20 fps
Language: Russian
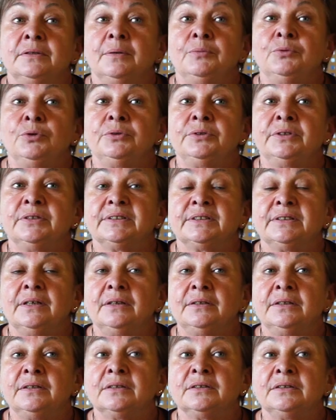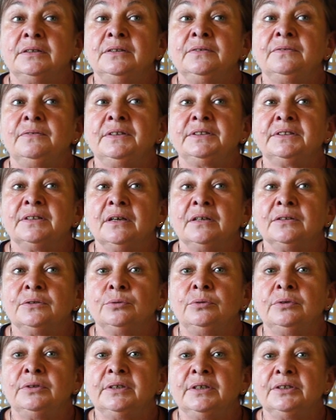На многих сайтах и в
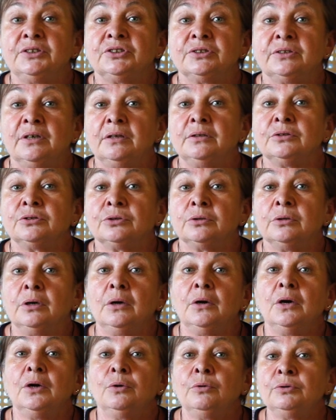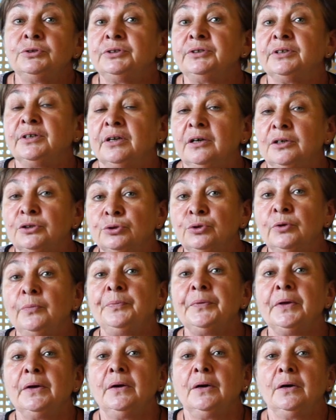литературе я читала, что очень
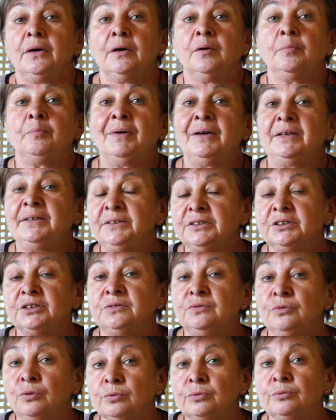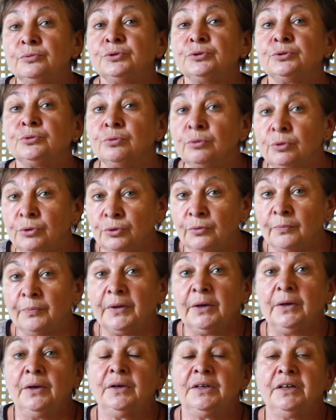хорошо а, полить свеклу солью.
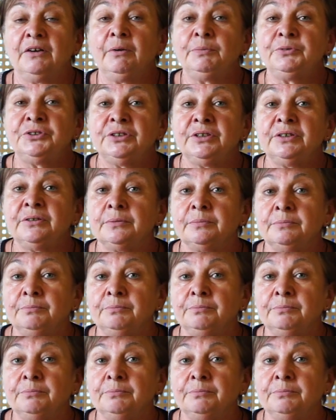Я вообще